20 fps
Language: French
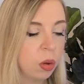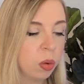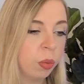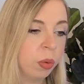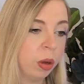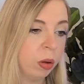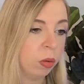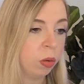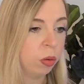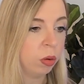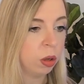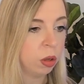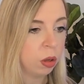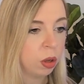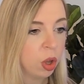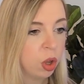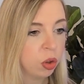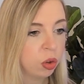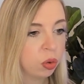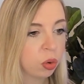Ouais, ouais, ouais.
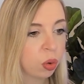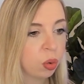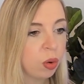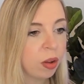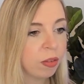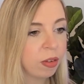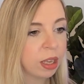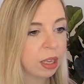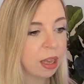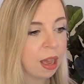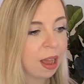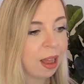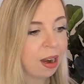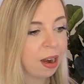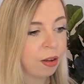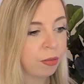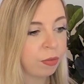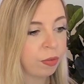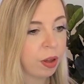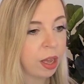Surtout avec à
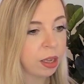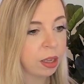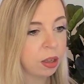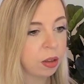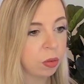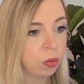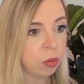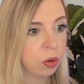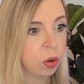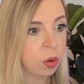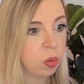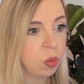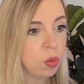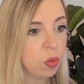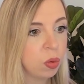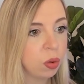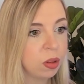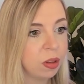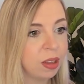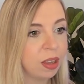la fac, on a eu
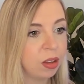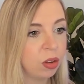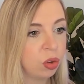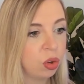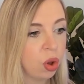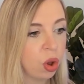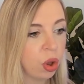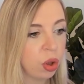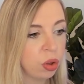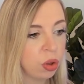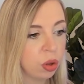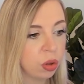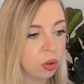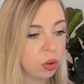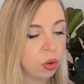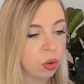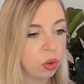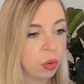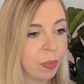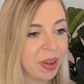des tonnes
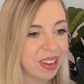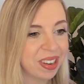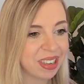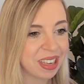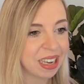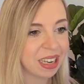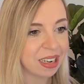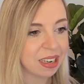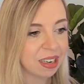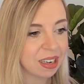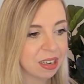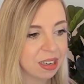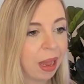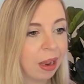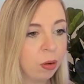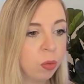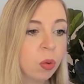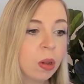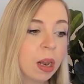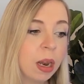de baskets.
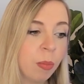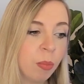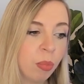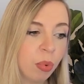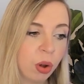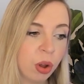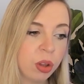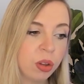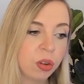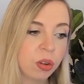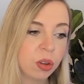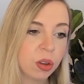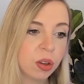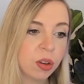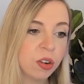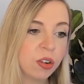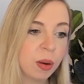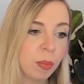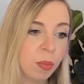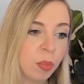Par contre, les bottes,
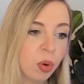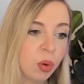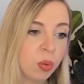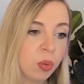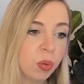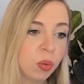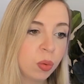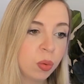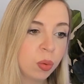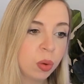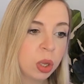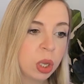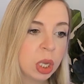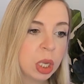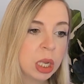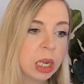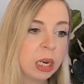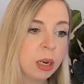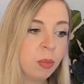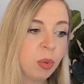j'aime beaucoup.
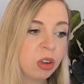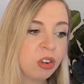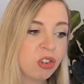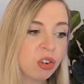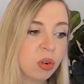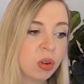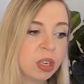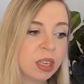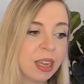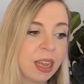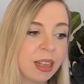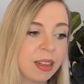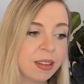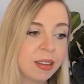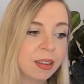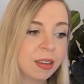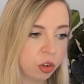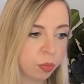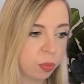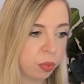Les bottes
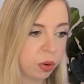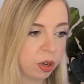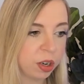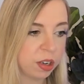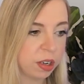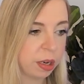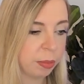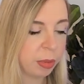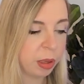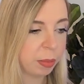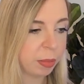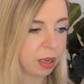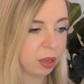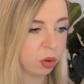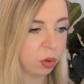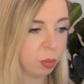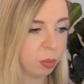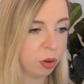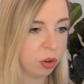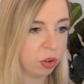chaussettes, je pourrais jamais mettre
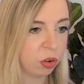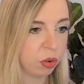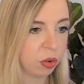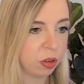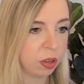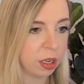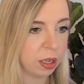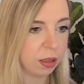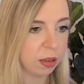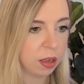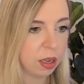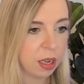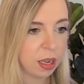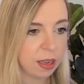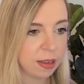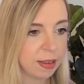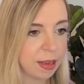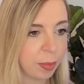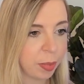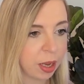de bottes chaussettes.
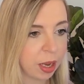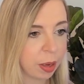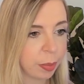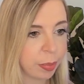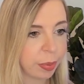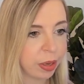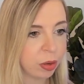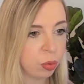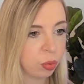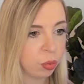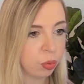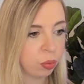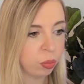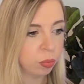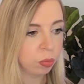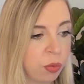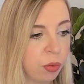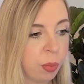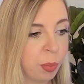Ça m'irait pas du tout.